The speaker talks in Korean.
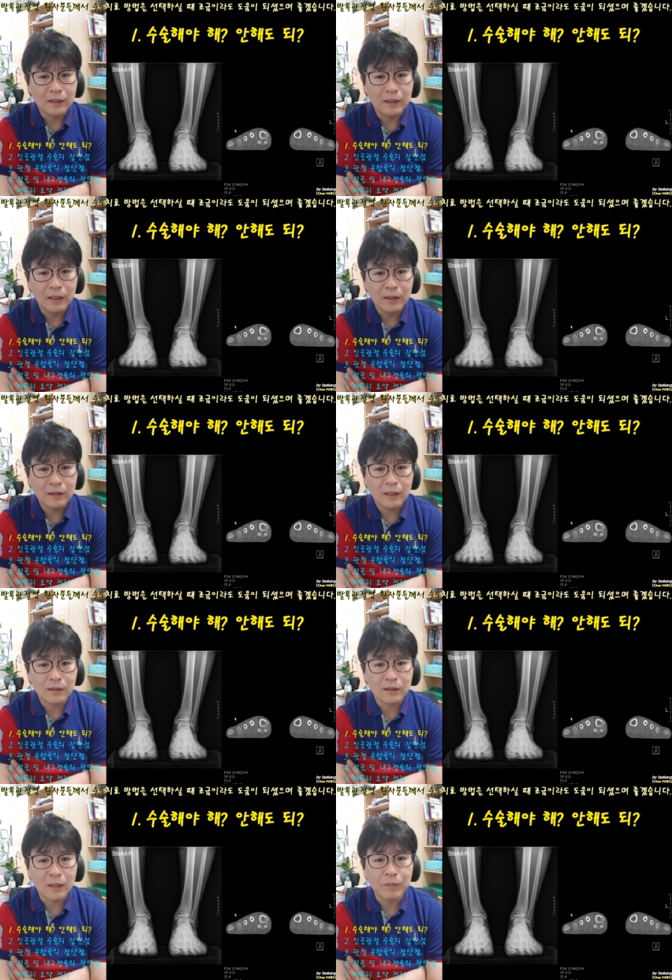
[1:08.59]

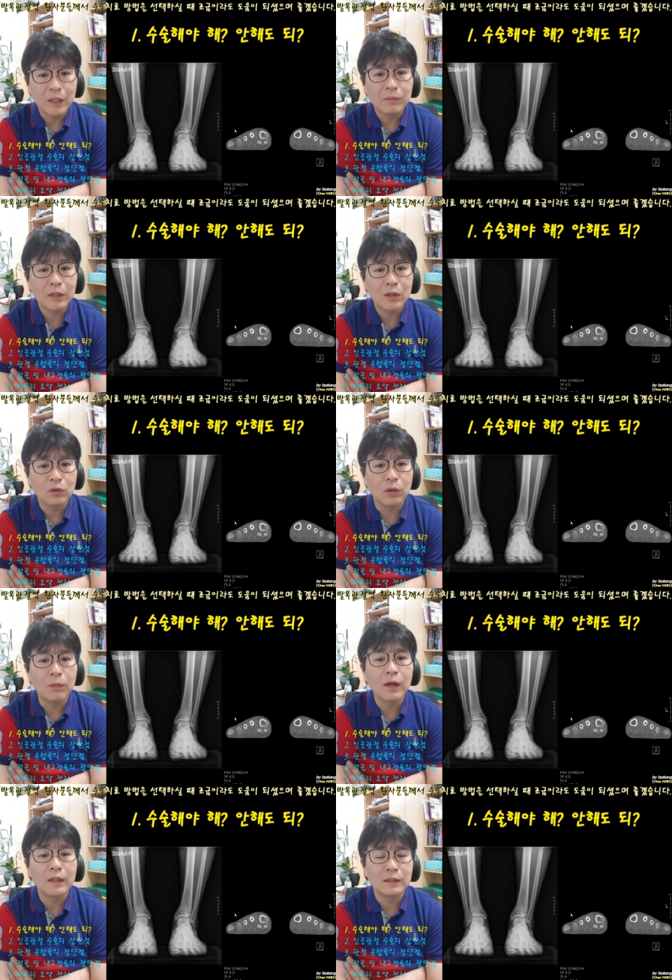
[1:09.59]
2단계에서 3단계로
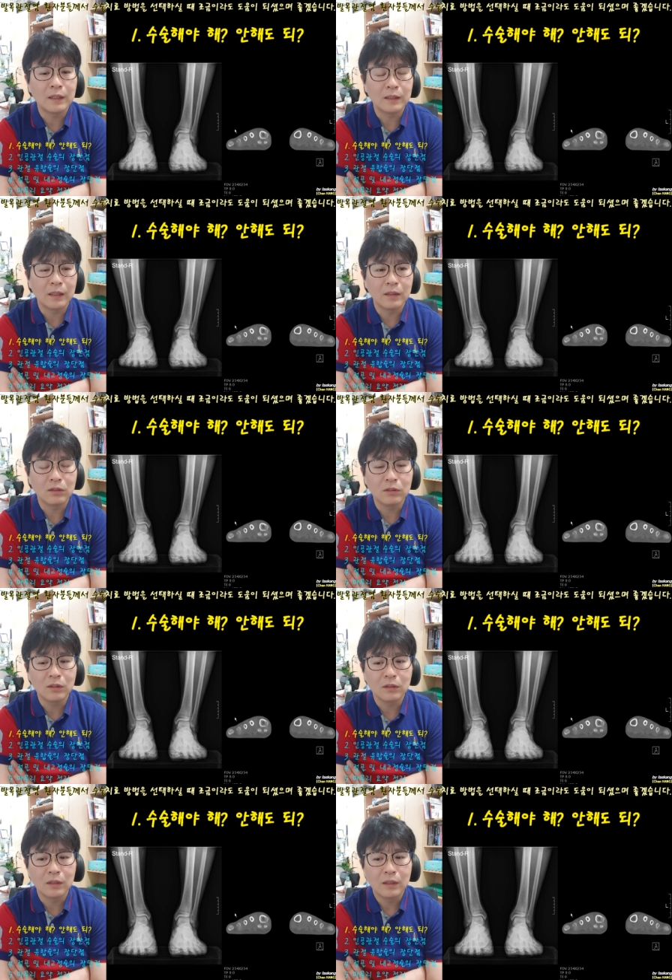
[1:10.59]
넘어가는
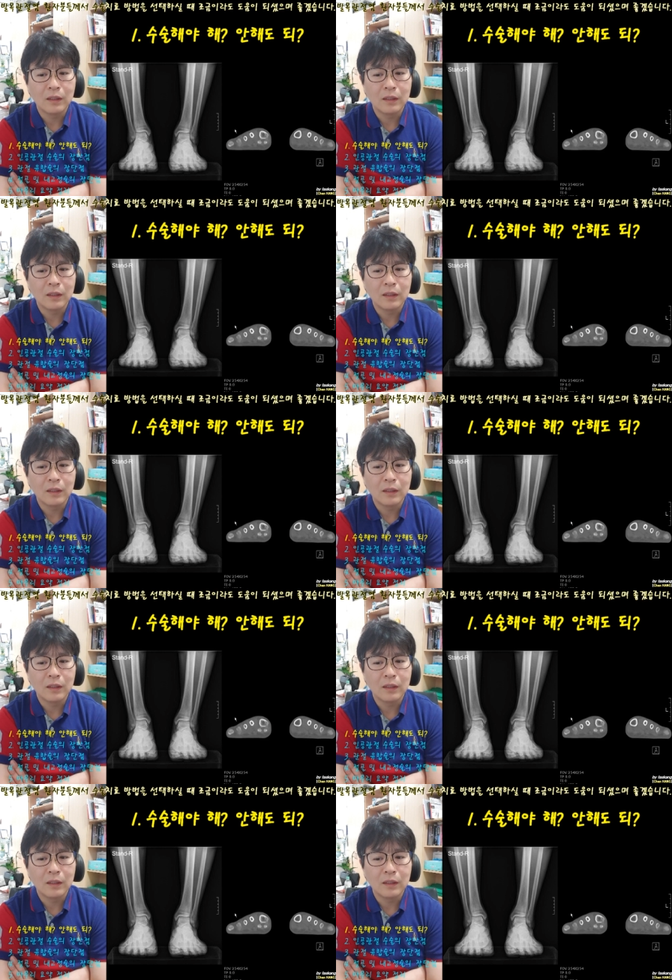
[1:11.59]
단계에서는